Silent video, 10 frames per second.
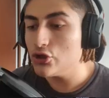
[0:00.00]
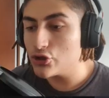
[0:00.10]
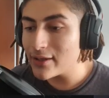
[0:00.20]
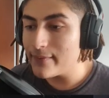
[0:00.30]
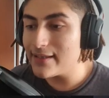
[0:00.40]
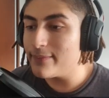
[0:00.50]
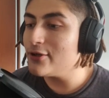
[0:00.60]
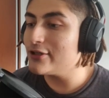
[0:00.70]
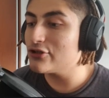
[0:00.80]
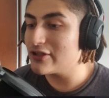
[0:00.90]
Yo realmente
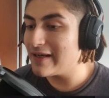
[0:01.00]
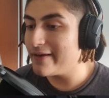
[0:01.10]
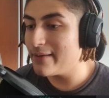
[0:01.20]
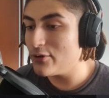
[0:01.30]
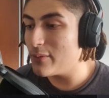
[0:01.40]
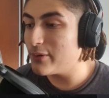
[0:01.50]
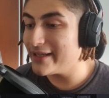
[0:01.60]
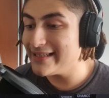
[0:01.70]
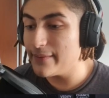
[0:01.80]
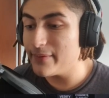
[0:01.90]
espero que esto salga bien amigos
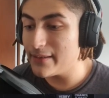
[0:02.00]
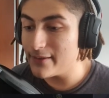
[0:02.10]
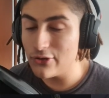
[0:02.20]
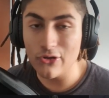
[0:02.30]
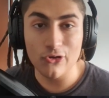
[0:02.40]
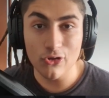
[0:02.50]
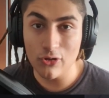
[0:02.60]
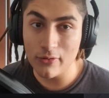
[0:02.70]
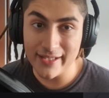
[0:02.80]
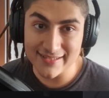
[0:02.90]
porque este experimento no
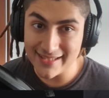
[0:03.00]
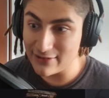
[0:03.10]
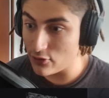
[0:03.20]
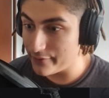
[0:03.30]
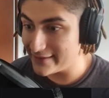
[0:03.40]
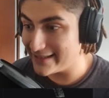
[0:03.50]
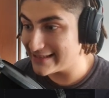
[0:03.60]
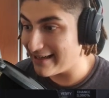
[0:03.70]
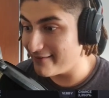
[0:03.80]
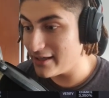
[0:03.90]
lo voy a hacer dos
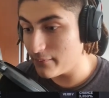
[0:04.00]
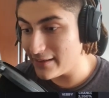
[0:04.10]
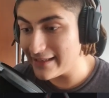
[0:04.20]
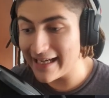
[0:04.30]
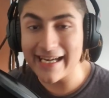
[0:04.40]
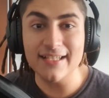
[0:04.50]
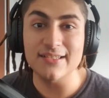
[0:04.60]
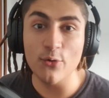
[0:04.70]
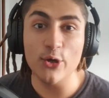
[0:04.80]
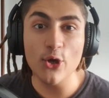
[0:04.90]
veces. Abrir mil cajas,
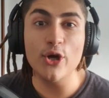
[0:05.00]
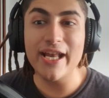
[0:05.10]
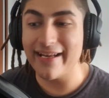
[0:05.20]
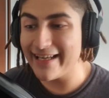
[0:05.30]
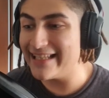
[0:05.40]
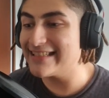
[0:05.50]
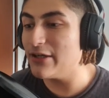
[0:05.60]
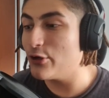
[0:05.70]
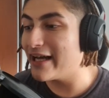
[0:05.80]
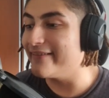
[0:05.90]
aunque no crean, es
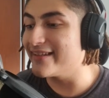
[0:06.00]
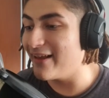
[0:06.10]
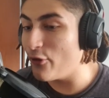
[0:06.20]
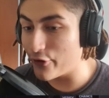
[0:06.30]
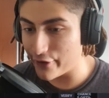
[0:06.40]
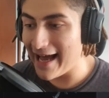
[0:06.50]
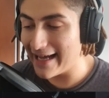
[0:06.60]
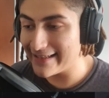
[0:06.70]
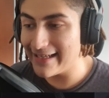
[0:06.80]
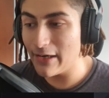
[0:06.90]
algo cansador.
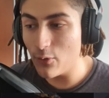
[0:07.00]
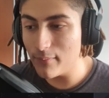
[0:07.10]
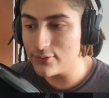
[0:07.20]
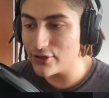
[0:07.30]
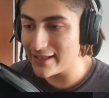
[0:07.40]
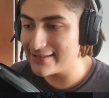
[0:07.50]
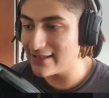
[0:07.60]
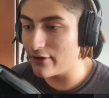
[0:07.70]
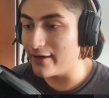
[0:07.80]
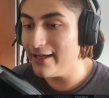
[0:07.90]
Hasta en algún punto es
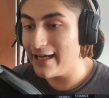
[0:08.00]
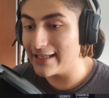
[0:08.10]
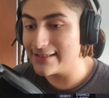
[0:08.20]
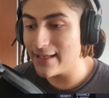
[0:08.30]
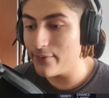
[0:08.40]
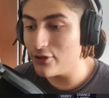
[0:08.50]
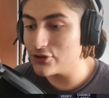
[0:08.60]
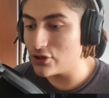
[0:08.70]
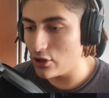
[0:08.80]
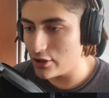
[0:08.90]
cansador. Así que
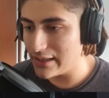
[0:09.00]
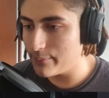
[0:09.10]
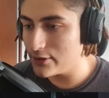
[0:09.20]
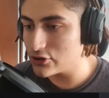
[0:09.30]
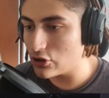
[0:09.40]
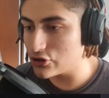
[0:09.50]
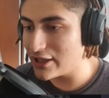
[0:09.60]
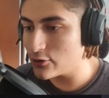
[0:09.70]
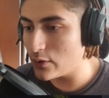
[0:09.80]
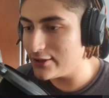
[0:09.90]
amigos, después los
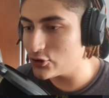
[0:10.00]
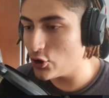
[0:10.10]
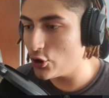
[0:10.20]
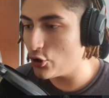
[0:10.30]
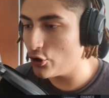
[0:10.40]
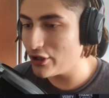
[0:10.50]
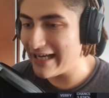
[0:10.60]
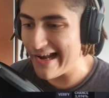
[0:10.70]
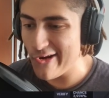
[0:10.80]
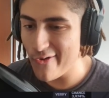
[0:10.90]
actualizo con
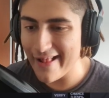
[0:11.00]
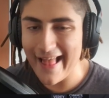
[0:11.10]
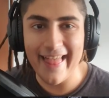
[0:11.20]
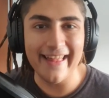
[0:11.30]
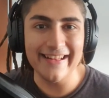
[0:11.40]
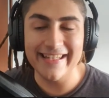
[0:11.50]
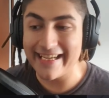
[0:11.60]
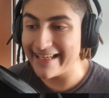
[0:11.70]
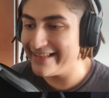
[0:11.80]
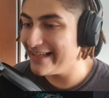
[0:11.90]
las novedades de esta
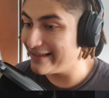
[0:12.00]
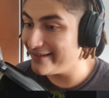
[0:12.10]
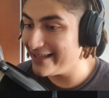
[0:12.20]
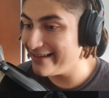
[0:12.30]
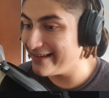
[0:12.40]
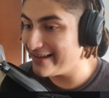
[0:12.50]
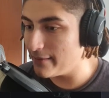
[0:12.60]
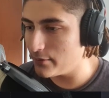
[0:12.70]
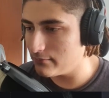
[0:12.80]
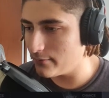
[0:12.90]
cajita que viene de 10 por el